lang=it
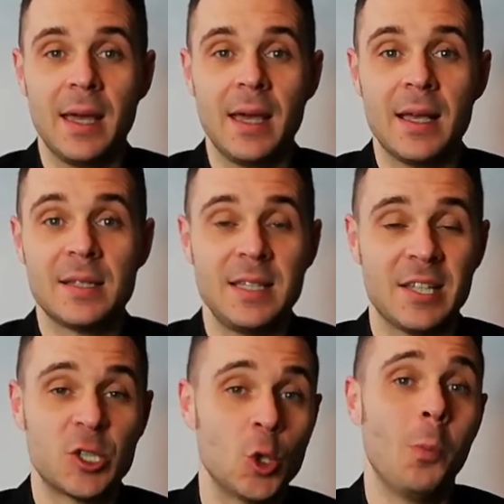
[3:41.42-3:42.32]
eh, si è
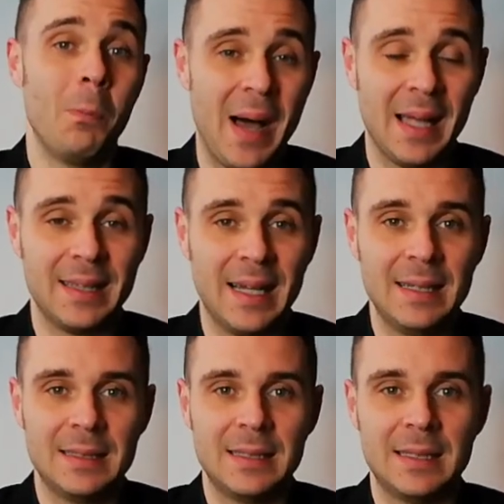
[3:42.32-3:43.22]
stoppata,
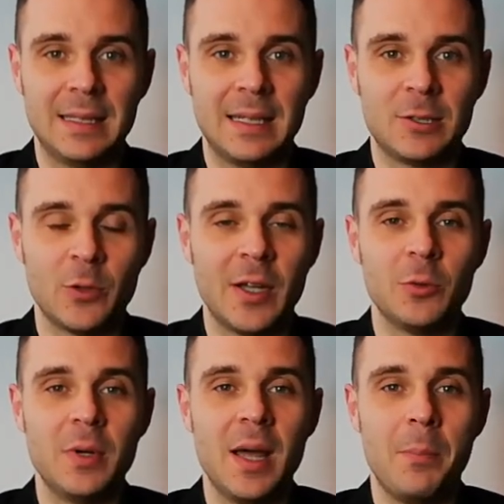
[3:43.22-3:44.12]
eh, ha
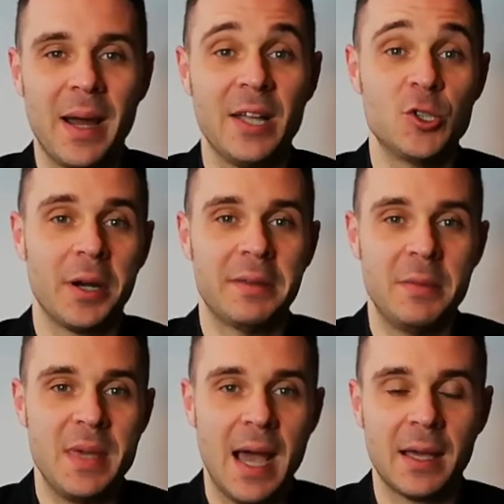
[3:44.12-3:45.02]
trovato un pareggio a reti
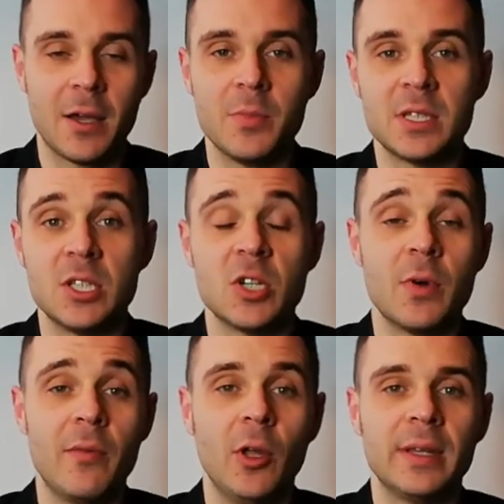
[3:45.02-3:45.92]
bianche, come si diceva
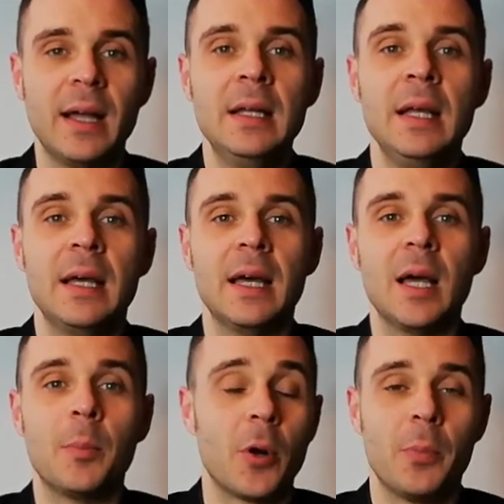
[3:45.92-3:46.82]
una volta,
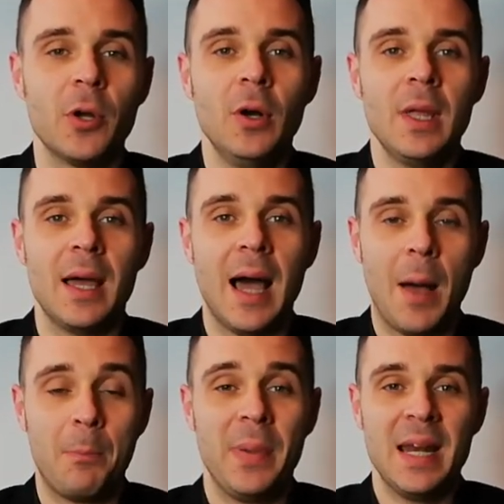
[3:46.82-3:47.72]
eh, proprio eh,
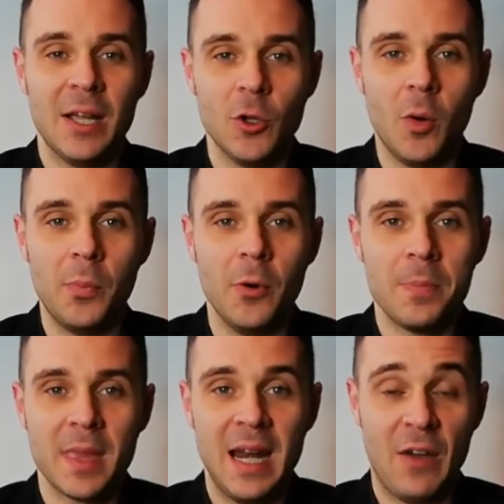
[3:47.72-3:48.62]
appena
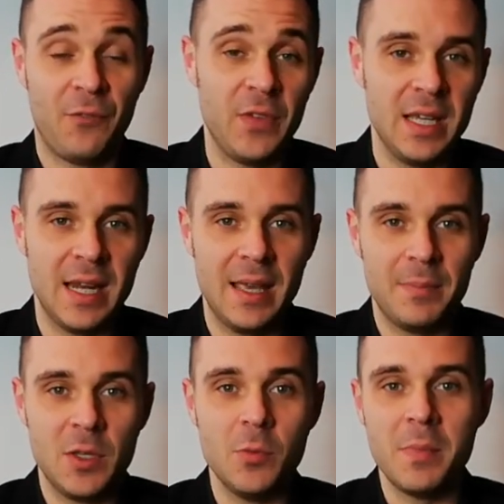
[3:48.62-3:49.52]
dopo la
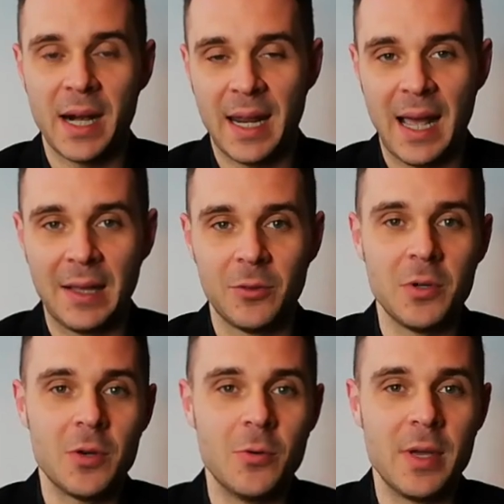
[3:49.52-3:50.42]
fine di un mercato
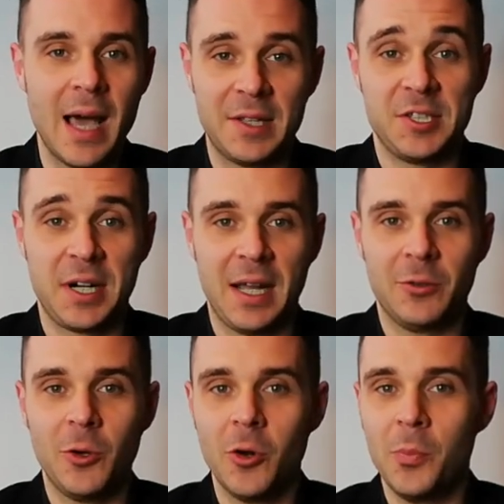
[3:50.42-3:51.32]
in cui ha
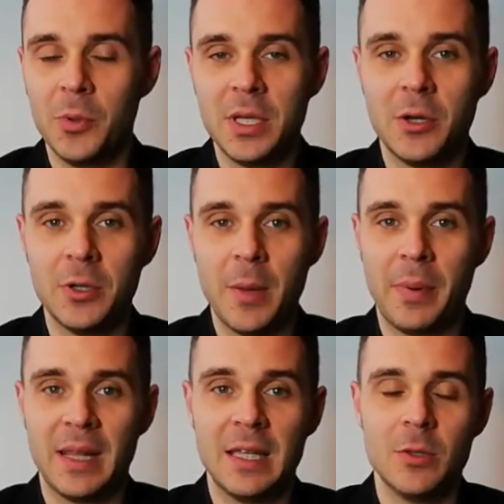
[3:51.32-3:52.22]
cercato il colpo di coda
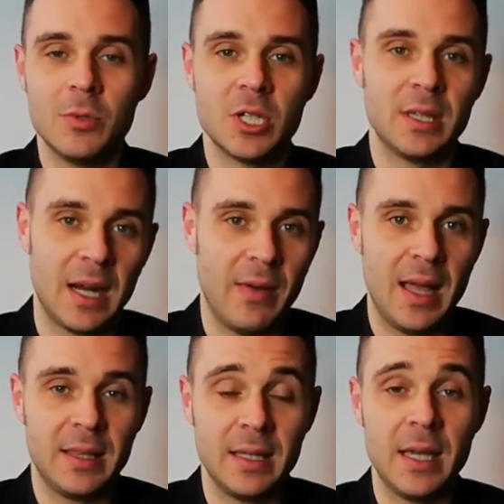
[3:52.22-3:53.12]
prendendo un
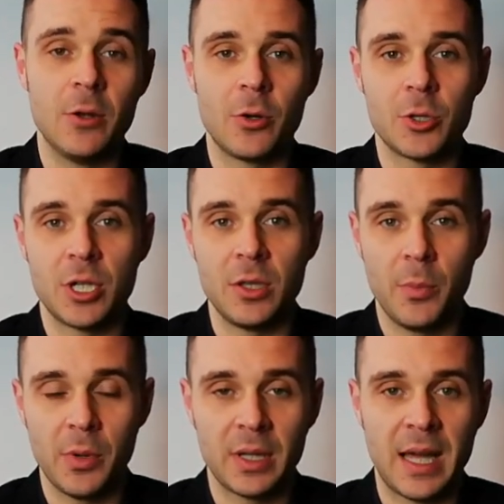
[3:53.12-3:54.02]
centravanti e non riuscendo
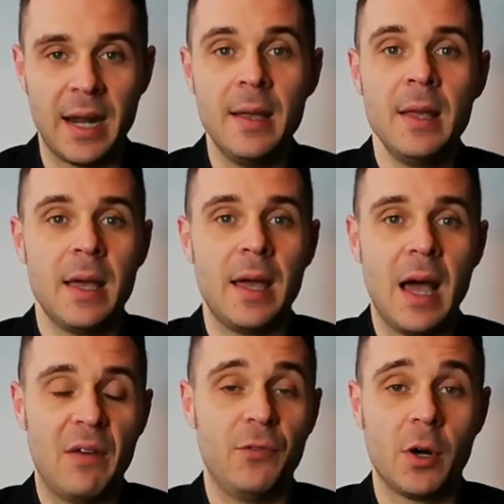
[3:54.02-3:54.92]
a portare eh,
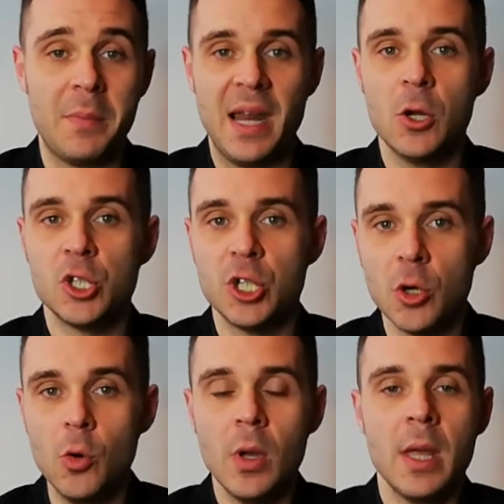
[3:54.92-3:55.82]
a formello
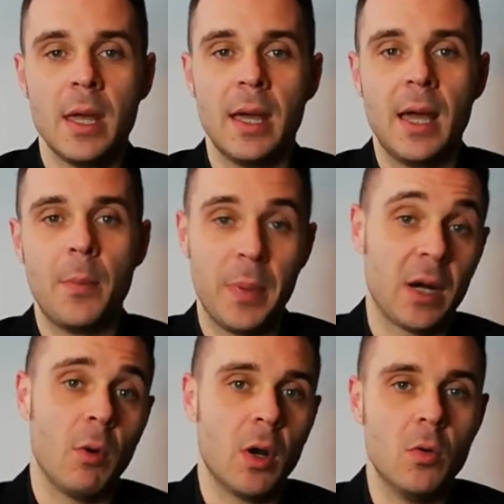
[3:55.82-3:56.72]
Giroud.
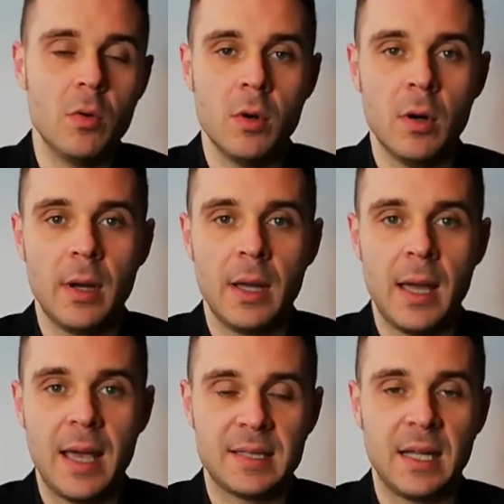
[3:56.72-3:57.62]
per qualcuno
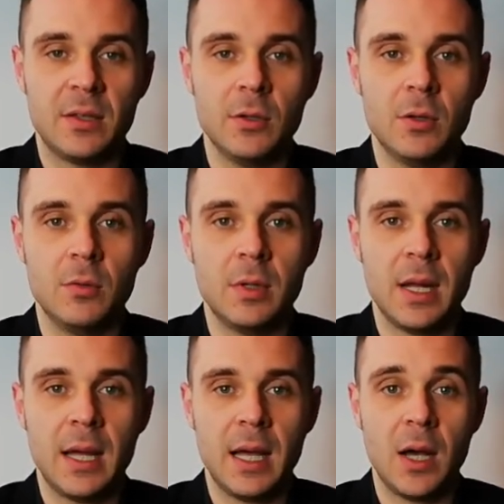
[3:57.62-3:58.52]
è stato un,
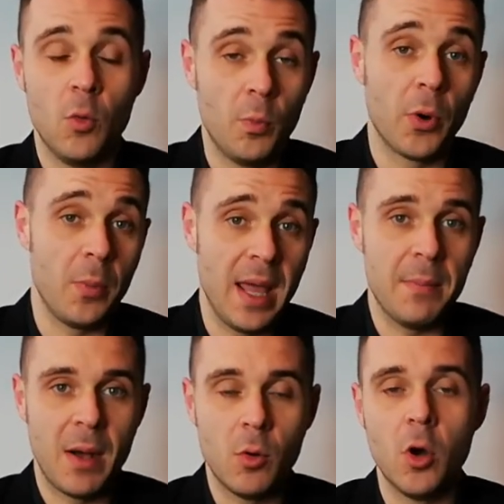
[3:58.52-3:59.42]
un
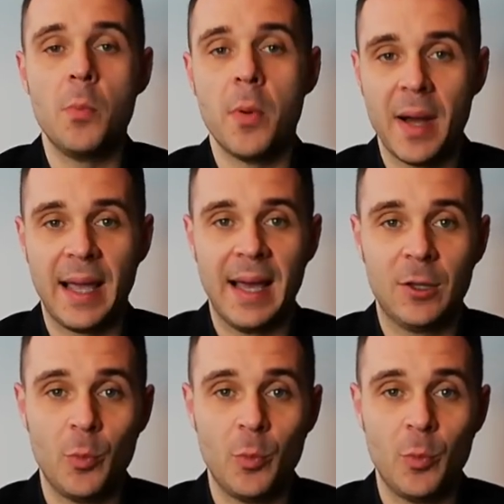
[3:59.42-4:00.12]
problema, un colpo mancato